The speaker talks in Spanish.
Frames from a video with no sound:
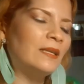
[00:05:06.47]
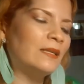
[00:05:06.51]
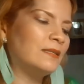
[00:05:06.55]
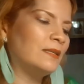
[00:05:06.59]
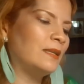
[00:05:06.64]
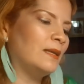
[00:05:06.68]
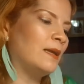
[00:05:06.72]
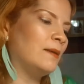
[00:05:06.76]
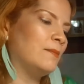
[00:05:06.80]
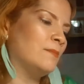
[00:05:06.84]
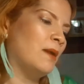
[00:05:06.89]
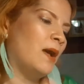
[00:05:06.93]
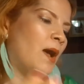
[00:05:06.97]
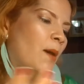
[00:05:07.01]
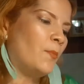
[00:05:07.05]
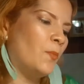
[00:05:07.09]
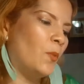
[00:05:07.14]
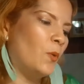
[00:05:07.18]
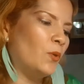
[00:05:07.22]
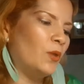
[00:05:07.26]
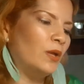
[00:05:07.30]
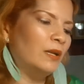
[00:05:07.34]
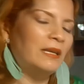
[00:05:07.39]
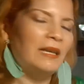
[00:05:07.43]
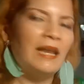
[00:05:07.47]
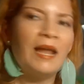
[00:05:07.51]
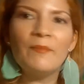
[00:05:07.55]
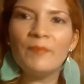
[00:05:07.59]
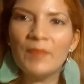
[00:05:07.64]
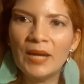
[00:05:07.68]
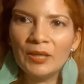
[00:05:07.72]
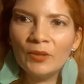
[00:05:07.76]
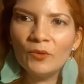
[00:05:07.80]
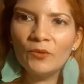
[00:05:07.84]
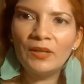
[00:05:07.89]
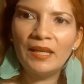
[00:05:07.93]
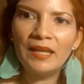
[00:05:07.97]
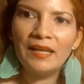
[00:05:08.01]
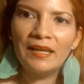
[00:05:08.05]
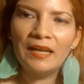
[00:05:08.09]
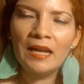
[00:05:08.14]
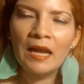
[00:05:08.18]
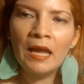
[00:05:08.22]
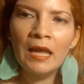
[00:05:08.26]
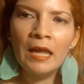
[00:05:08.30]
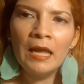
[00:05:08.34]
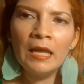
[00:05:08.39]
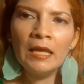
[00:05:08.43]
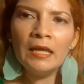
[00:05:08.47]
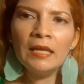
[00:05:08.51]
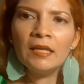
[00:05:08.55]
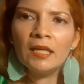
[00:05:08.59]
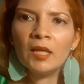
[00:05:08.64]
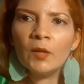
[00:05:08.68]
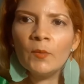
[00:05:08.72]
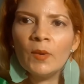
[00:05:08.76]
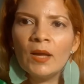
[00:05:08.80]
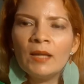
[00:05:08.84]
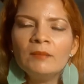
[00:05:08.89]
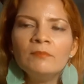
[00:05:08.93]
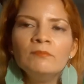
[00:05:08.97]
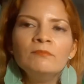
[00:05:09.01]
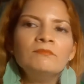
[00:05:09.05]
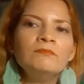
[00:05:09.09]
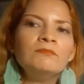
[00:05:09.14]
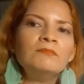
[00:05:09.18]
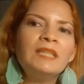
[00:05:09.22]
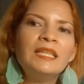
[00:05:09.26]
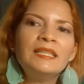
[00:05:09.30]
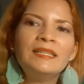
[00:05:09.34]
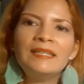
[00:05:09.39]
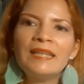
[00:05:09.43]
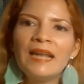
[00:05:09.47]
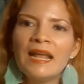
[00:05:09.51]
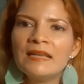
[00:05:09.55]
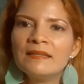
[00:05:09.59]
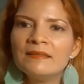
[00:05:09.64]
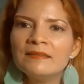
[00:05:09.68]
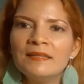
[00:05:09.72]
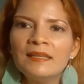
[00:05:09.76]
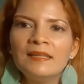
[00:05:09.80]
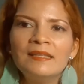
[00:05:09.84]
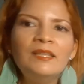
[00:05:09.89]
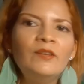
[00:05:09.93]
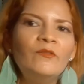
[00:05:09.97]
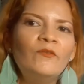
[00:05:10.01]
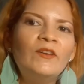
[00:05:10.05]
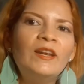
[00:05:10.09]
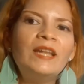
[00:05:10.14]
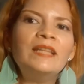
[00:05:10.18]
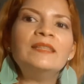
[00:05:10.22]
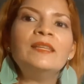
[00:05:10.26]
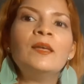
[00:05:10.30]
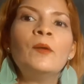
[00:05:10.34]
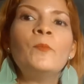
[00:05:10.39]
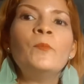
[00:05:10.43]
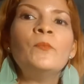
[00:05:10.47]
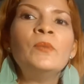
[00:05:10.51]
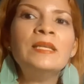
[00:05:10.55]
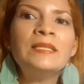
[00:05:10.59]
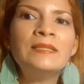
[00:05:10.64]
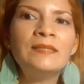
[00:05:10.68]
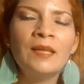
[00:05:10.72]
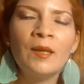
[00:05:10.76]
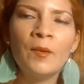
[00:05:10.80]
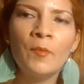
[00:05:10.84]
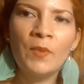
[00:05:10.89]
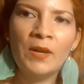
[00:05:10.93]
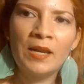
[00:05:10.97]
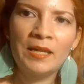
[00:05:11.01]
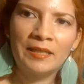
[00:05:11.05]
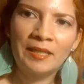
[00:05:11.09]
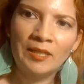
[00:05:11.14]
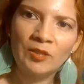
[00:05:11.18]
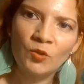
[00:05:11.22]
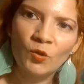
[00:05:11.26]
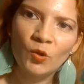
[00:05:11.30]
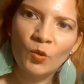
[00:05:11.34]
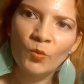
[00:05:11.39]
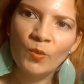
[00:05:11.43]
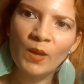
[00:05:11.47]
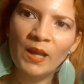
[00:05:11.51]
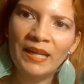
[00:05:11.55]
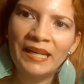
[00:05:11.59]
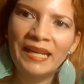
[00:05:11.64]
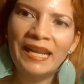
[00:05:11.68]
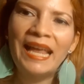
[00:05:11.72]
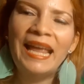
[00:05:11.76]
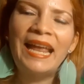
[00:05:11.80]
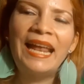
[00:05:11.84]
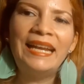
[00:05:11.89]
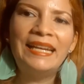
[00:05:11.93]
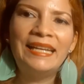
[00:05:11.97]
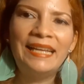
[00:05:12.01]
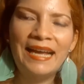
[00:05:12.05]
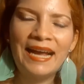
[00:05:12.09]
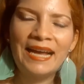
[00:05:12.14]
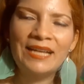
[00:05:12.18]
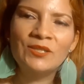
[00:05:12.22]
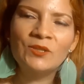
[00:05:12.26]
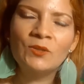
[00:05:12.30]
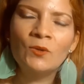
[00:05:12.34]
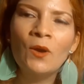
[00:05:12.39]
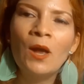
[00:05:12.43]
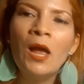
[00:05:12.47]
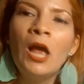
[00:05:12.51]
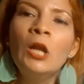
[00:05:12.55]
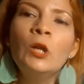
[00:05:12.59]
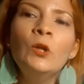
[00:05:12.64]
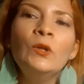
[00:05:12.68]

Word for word: que se apodan la mano negra y que van detrás de diferentes pistas para resolver el caso.